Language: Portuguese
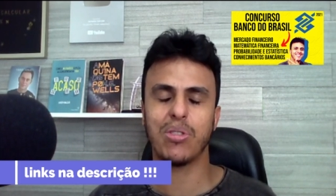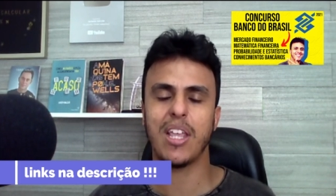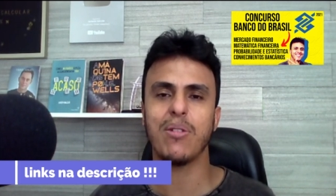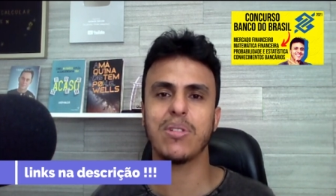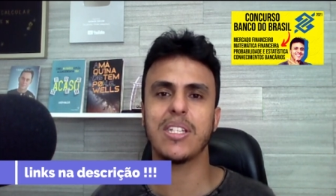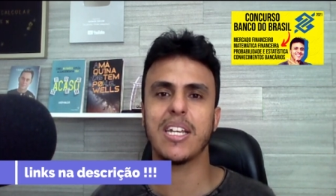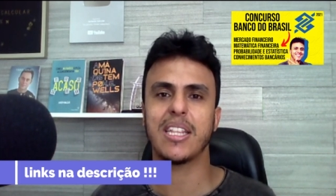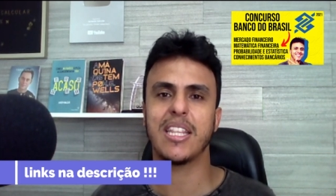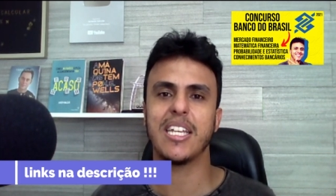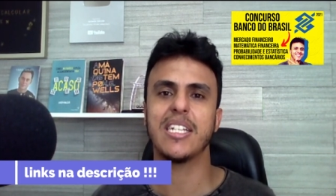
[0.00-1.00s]
tenho
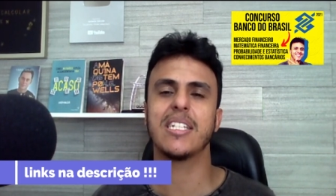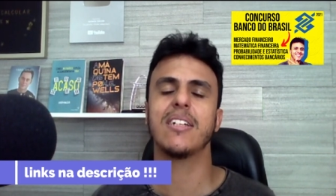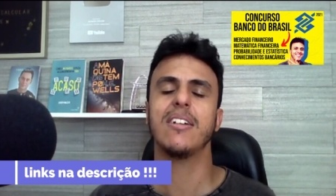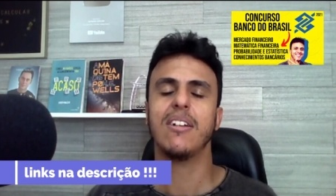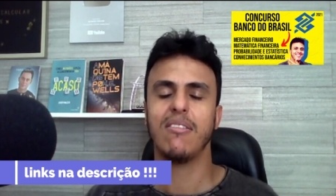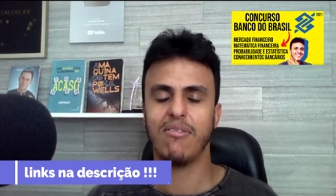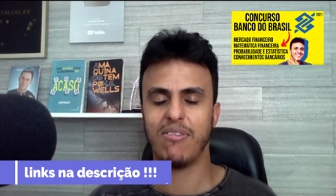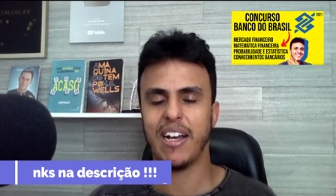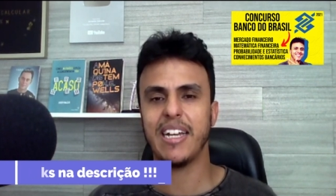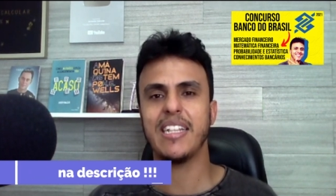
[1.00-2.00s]
certeza
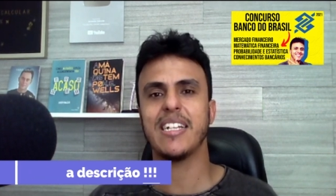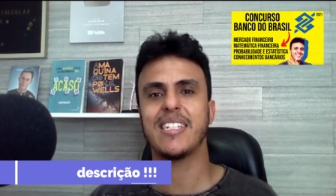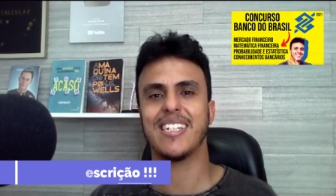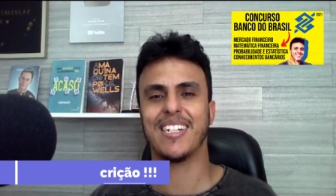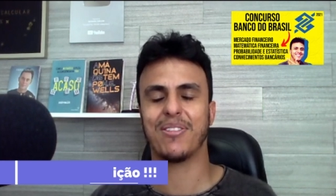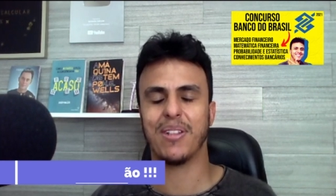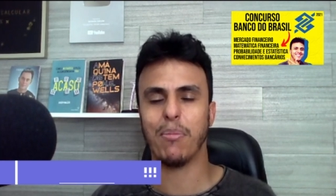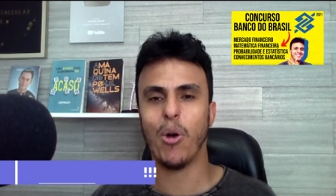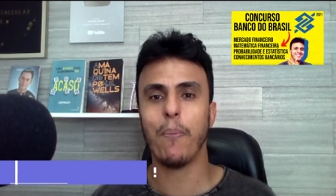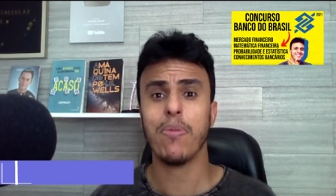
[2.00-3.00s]
vai dar certo, tá
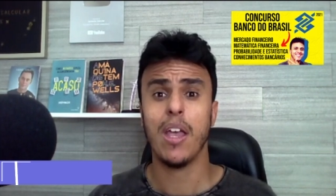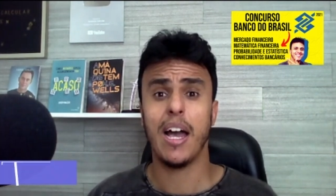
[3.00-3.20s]
bom?